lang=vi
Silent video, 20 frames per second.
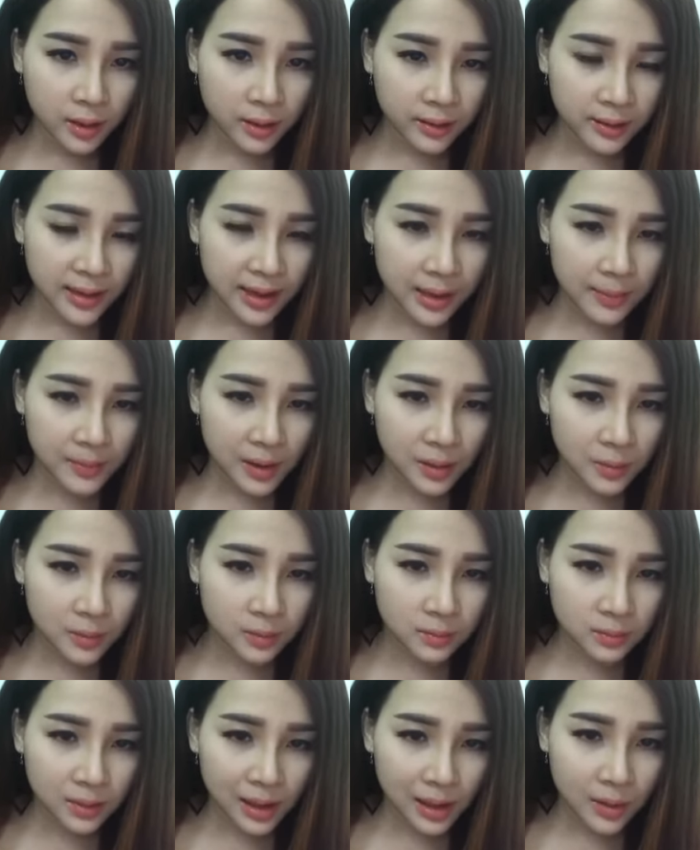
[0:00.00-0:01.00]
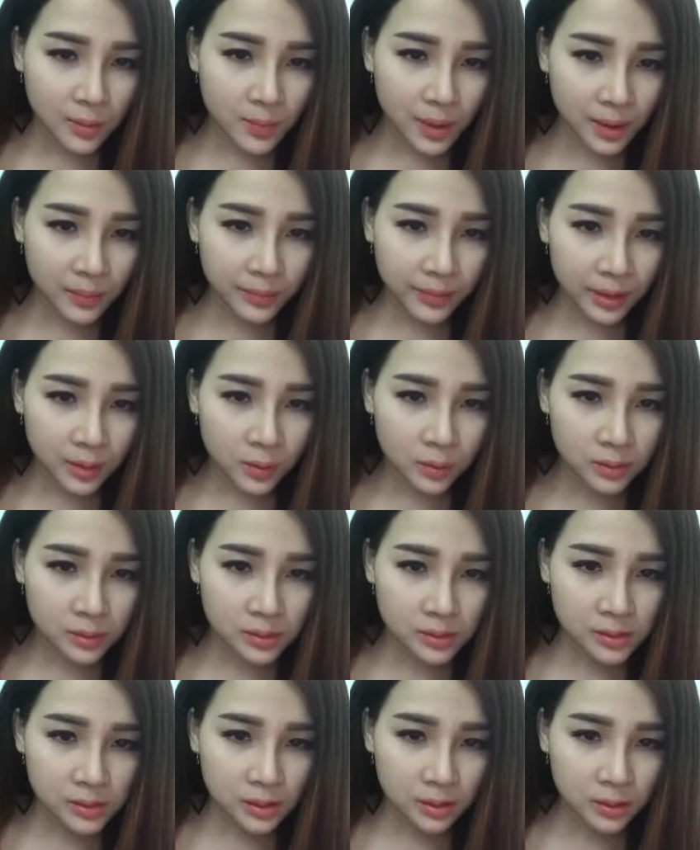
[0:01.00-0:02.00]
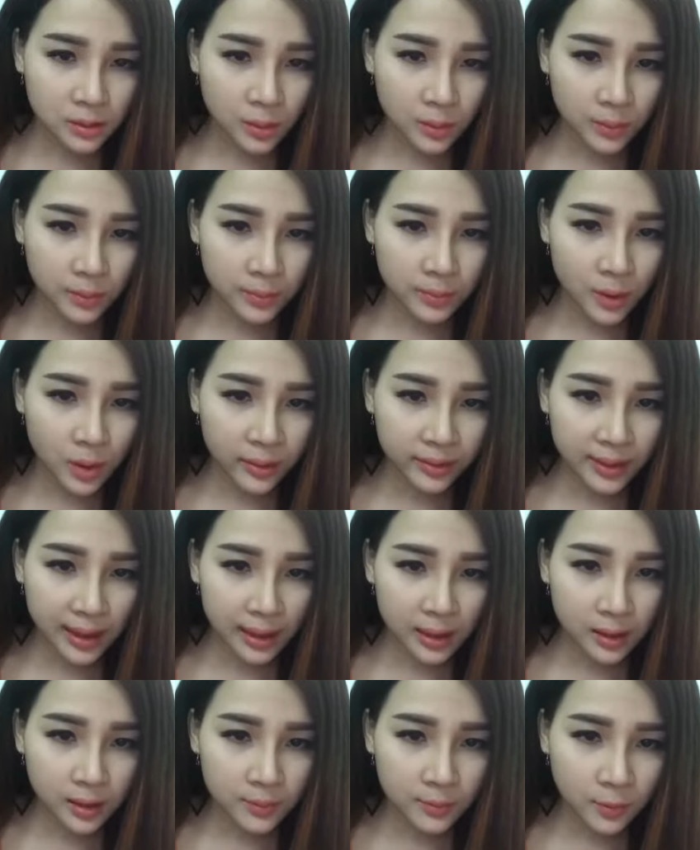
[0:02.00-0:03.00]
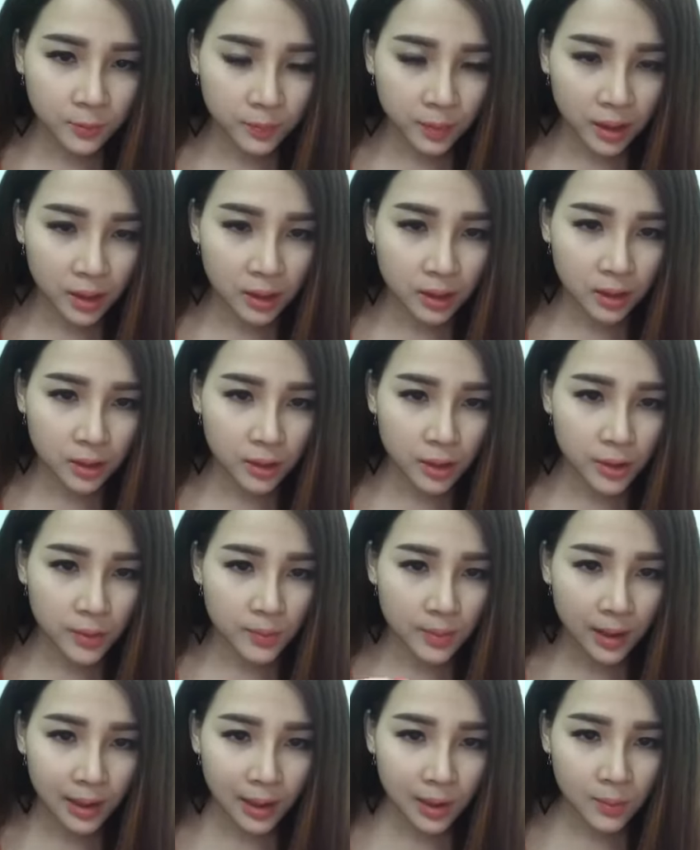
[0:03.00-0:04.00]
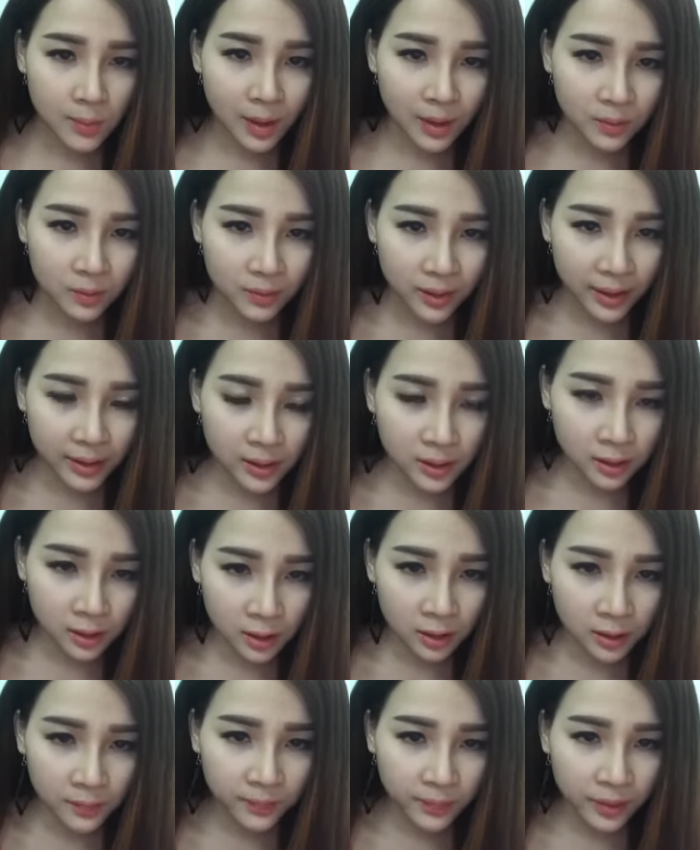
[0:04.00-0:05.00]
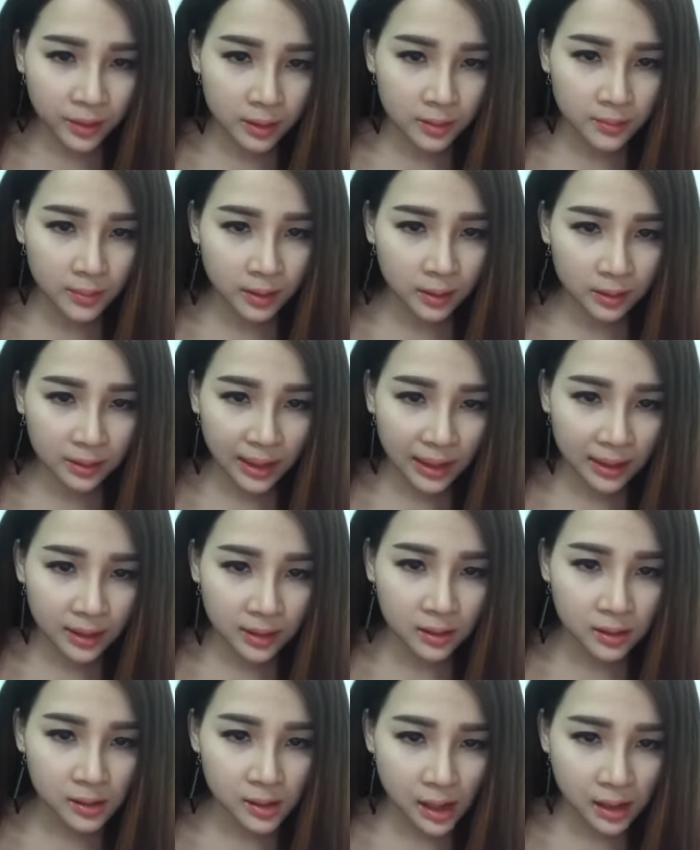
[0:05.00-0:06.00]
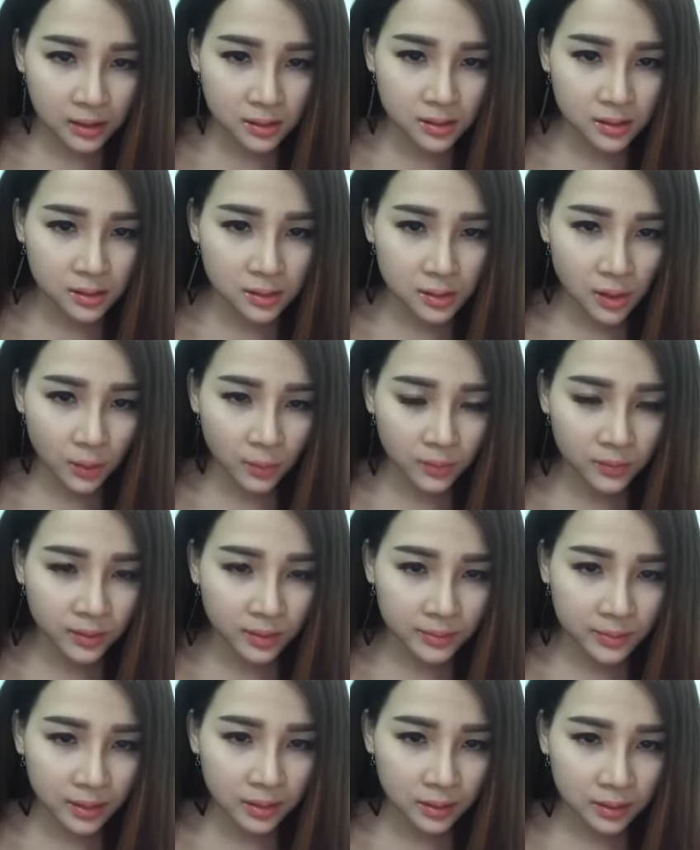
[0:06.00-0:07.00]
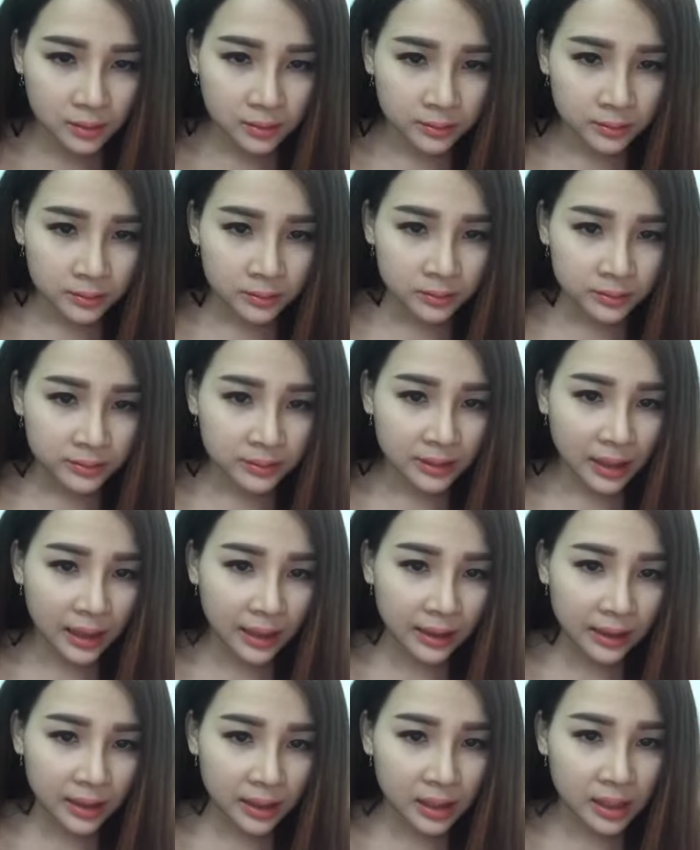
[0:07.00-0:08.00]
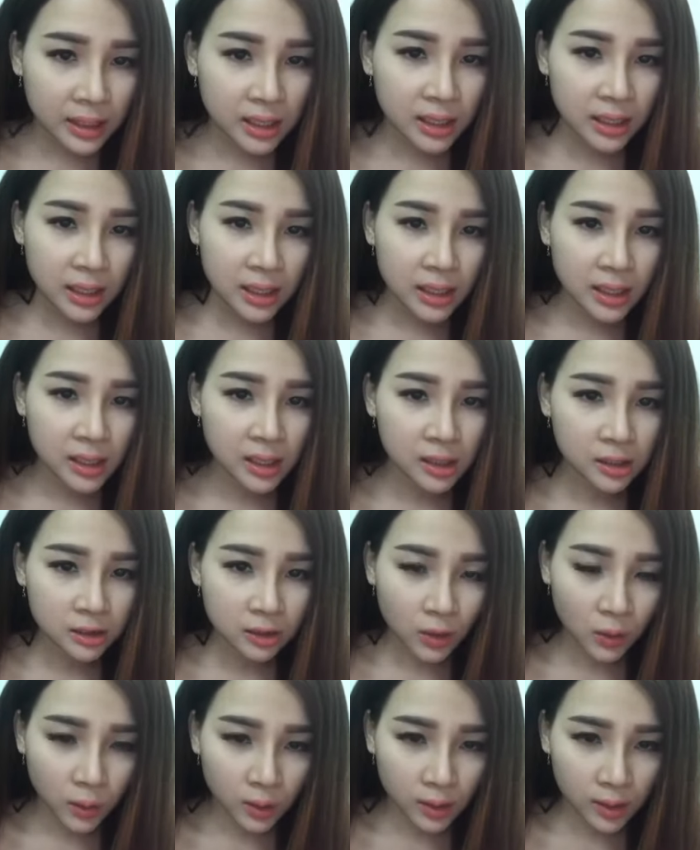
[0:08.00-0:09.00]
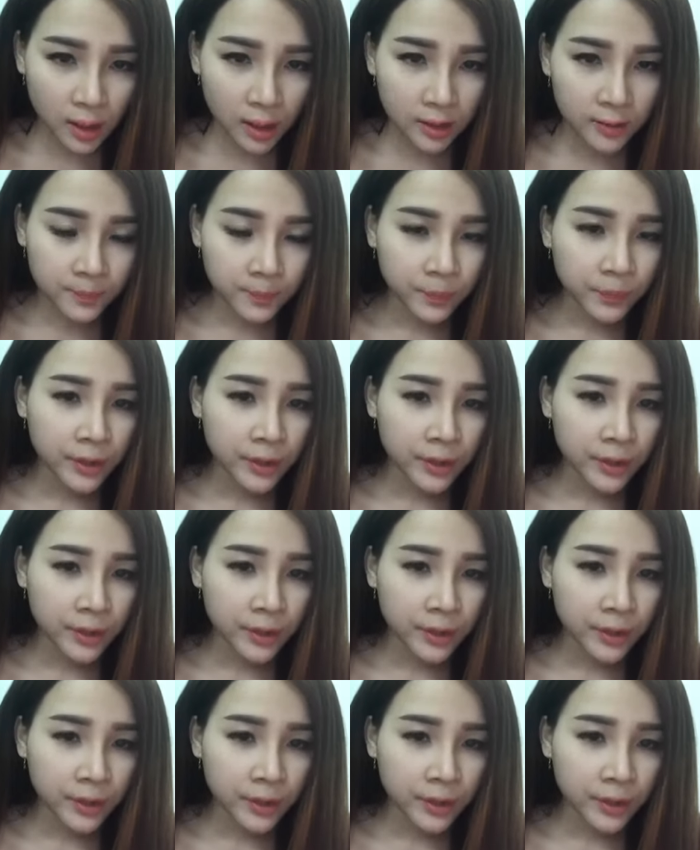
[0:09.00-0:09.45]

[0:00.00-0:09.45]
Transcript: Da bông lâu bông thì Quynh sử dụng bôi tăng lên một tí, nếu mà lâu bông quá nữa thì mình tăng lần sử dụng và mình tăng cái cái cái lượng thuốc lên.